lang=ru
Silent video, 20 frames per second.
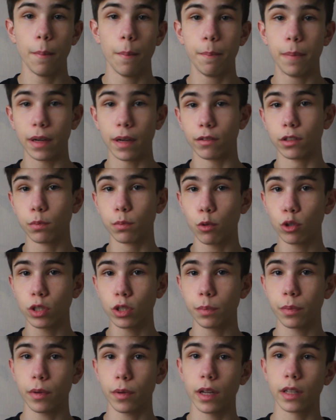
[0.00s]
Первый
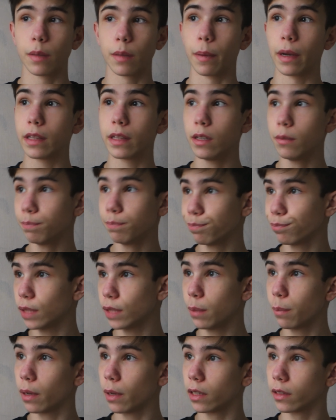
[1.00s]
способ – это пойти
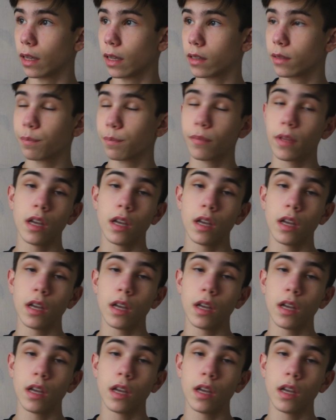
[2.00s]
и полетать,